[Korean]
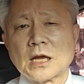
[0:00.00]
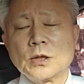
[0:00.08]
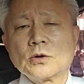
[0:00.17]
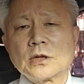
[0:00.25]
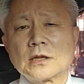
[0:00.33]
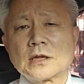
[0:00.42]

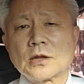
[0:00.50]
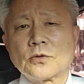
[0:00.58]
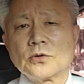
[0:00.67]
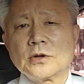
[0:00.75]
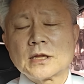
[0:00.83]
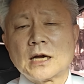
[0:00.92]
대노,
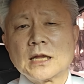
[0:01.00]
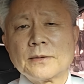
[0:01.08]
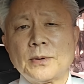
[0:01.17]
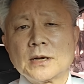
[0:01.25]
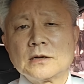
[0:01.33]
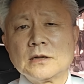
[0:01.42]
대통령
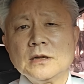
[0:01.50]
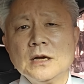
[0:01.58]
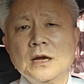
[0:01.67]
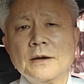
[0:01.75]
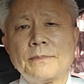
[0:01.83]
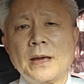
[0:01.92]
탄핵 발의는
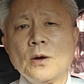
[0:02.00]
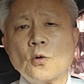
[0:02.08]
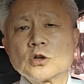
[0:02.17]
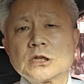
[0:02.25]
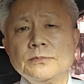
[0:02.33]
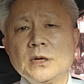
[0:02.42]

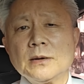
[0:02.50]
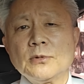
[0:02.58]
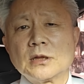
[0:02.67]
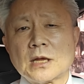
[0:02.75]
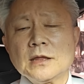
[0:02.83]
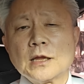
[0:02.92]

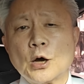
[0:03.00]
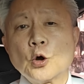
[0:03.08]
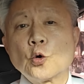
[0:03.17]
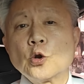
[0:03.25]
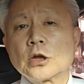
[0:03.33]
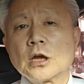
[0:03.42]
150명이면 된다.
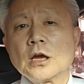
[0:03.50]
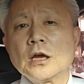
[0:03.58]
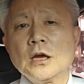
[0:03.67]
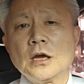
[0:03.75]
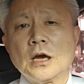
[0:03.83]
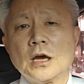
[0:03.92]
그렇게
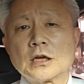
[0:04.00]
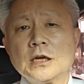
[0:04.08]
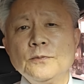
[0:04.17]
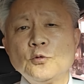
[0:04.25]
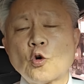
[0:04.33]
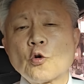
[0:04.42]

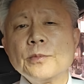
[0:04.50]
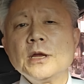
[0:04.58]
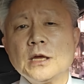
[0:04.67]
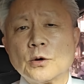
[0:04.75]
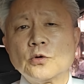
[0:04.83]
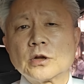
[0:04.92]

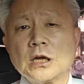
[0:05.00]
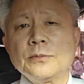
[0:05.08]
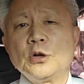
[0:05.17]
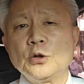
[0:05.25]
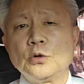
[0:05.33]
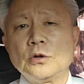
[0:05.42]
김용민이 그렇게
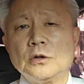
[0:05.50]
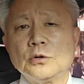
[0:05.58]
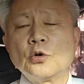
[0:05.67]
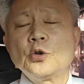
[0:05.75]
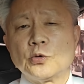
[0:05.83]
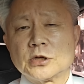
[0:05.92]
입을
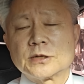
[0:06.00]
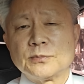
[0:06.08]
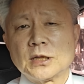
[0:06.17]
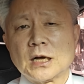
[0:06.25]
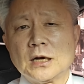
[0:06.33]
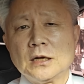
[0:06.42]
놀리고
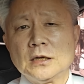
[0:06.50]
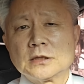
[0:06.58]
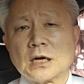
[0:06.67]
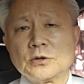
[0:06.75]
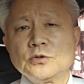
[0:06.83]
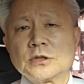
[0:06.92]
있습니다.
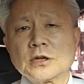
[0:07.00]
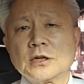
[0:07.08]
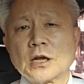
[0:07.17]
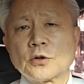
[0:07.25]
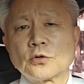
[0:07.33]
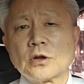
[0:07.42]
자,
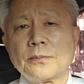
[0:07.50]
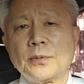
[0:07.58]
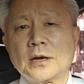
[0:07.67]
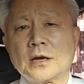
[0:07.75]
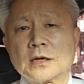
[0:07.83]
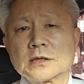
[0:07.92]
윤석열 대통령
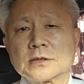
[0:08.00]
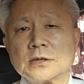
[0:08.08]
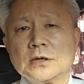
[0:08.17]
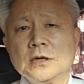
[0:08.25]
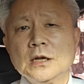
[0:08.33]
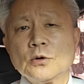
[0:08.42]
앞에
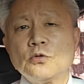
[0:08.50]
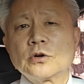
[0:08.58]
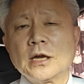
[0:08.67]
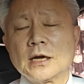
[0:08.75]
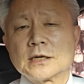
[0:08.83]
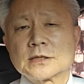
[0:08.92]
가서
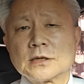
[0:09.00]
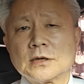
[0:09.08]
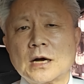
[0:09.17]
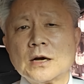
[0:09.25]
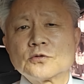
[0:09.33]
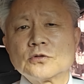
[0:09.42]
국회에
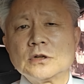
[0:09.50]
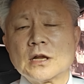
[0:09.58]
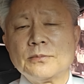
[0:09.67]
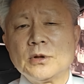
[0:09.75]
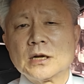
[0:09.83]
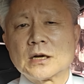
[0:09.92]
가서 악수를
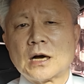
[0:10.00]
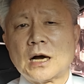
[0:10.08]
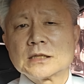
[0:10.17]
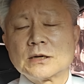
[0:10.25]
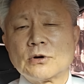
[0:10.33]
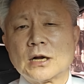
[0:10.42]
내미니까
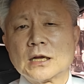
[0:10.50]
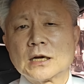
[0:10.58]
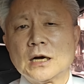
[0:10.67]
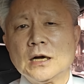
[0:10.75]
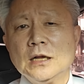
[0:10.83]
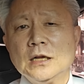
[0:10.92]
하자고
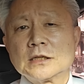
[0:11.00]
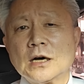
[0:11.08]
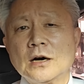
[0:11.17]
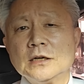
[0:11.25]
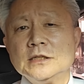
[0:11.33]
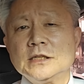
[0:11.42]
하니까
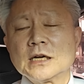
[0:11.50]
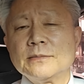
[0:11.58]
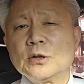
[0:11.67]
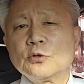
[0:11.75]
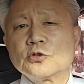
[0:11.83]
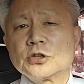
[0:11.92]
자, 이제
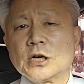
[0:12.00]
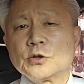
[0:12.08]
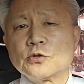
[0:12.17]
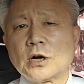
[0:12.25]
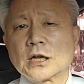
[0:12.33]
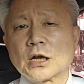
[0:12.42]

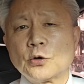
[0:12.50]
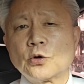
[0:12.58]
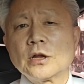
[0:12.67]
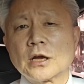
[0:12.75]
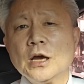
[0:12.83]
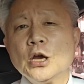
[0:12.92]
그만두셔야죠 하는 게
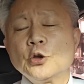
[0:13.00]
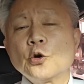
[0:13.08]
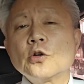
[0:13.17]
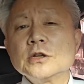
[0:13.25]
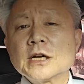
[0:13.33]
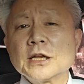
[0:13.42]
이런 게
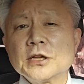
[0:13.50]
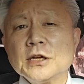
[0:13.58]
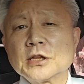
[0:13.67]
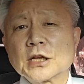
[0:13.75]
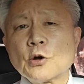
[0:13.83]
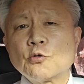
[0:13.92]
이런 자들이
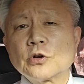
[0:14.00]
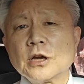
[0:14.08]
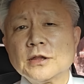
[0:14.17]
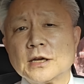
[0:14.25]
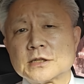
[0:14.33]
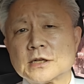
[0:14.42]
어떻게
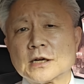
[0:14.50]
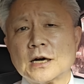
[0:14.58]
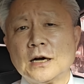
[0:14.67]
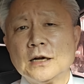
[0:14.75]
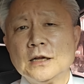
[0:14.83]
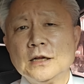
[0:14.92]
국회의원
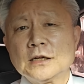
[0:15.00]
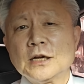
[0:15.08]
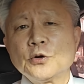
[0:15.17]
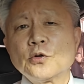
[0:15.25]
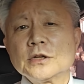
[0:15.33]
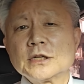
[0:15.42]
됐을까?
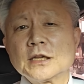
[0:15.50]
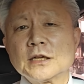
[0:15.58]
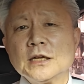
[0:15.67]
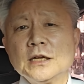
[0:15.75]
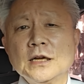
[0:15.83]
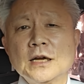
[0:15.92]
이런 예,
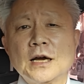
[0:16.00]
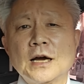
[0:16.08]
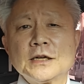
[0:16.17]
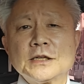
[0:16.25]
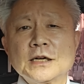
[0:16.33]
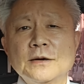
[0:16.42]
자들이
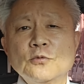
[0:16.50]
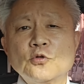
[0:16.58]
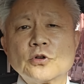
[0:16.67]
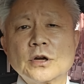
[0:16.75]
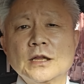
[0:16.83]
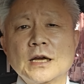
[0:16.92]
예, 지금
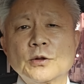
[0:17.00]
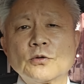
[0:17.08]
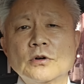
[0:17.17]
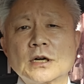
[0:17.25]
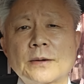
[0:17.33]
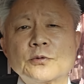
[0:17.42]
국회의원
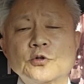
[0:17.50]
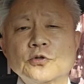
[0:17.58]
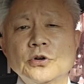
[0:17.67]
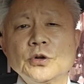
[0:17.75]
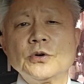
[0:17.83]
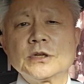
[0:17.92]
해두고
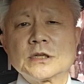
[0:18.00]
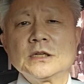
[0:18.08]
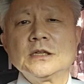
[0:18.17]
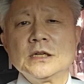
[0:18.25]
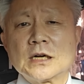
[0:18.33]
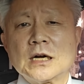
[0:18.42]
깝죽거리고
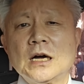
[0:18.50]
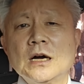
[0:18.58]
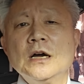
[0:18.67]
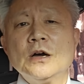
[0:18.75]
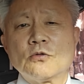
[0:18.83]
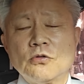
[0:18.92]
있으니까
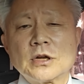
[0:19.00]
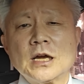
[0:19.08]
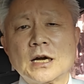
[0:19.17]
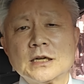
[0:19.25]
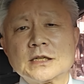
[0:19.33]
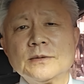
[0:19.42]

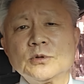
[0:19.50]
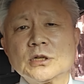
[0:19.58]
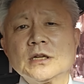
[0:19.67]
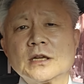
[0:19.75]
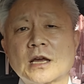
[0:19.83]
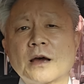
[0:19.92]
국회가 지금
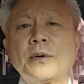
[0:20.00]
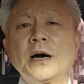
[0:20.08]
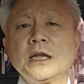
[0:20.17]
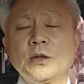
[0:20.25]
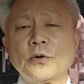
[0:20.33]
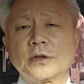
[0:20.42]
저런
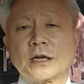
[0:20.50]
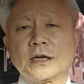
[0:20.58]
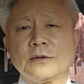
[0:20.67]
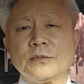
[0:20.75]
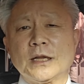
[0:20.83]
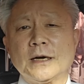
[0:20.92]
개판이 되고
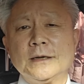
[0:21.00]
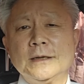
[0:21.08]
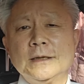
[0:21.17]
있다는 겁니다.